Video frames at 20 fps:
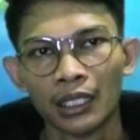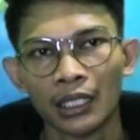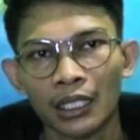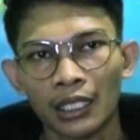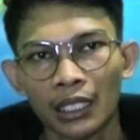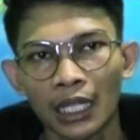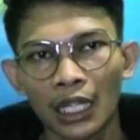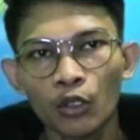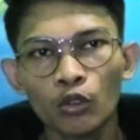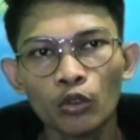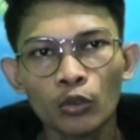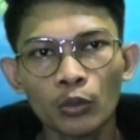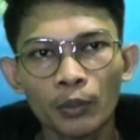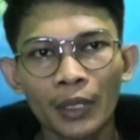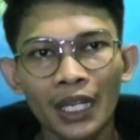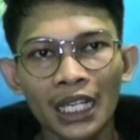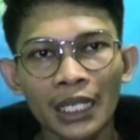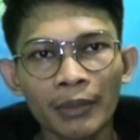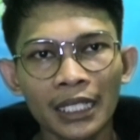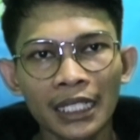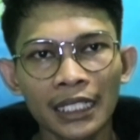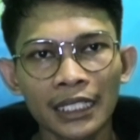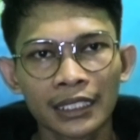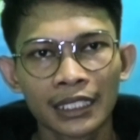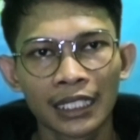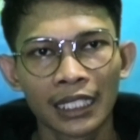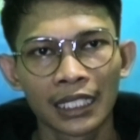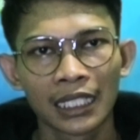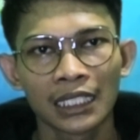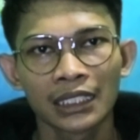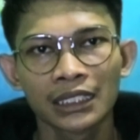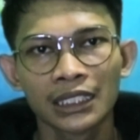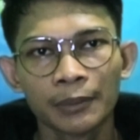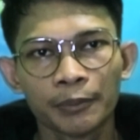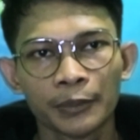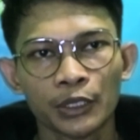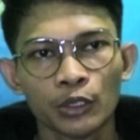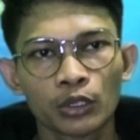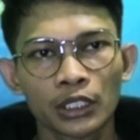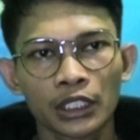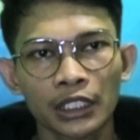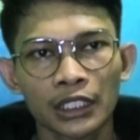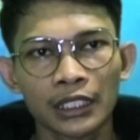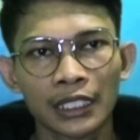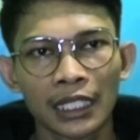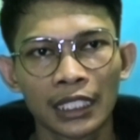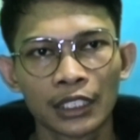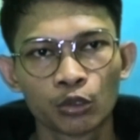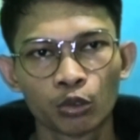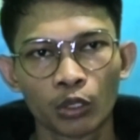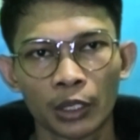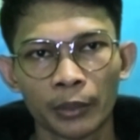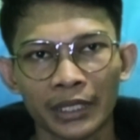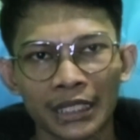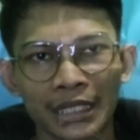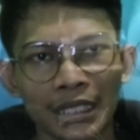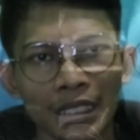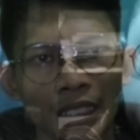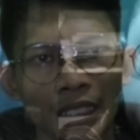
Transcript: Lalu bagaimana dengan nasib Miyuki dan suaminya?